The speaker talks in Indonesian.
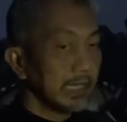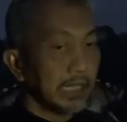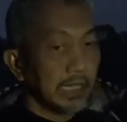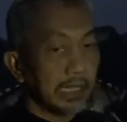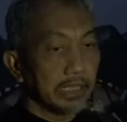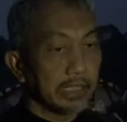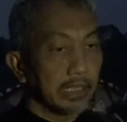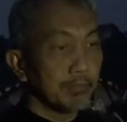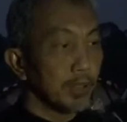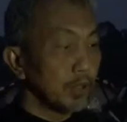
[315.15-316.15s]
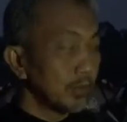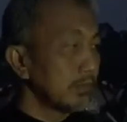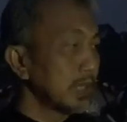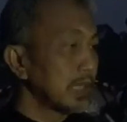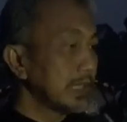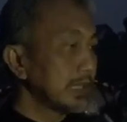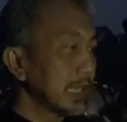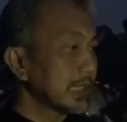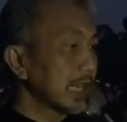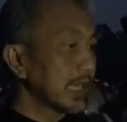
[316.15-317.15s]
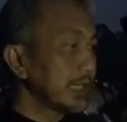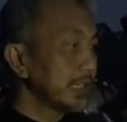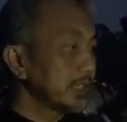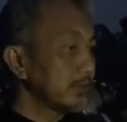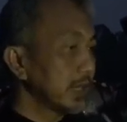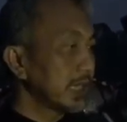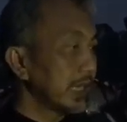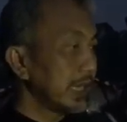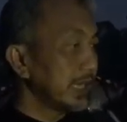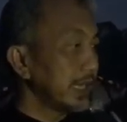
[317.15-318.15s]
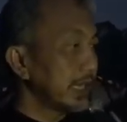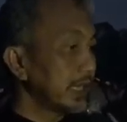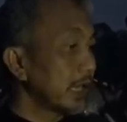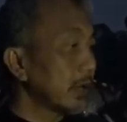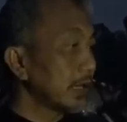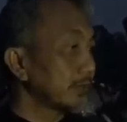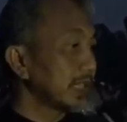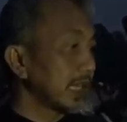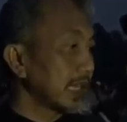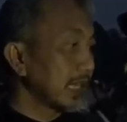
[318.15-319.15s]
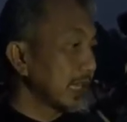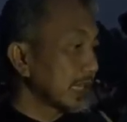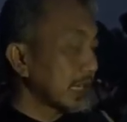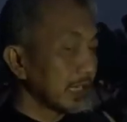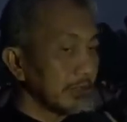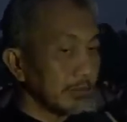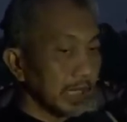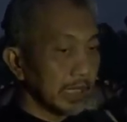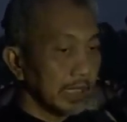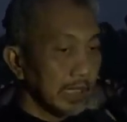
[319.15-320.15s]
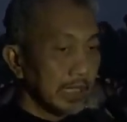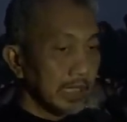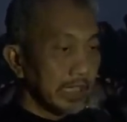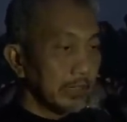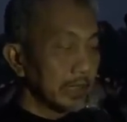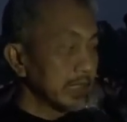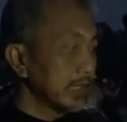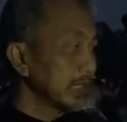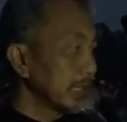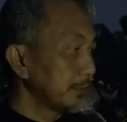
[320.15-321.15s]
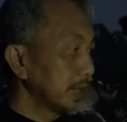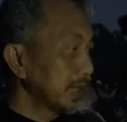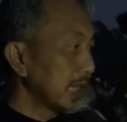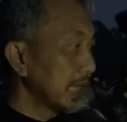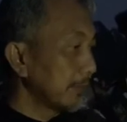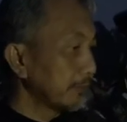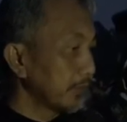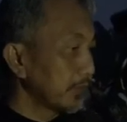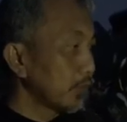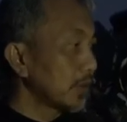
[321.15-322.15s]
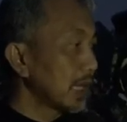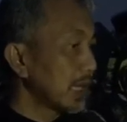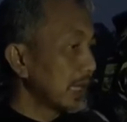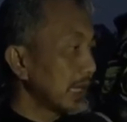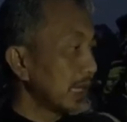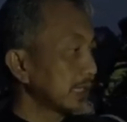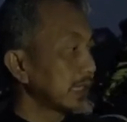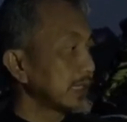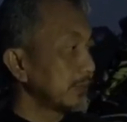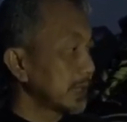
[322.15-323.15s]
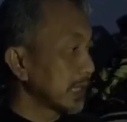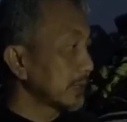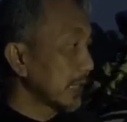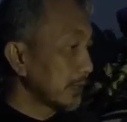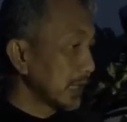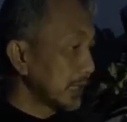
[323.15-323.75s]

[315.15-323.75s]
Nah kita belum menyatakan ini sebagai darurat bencana karena memang ini masih kita bisa coba atasi bersama-sama.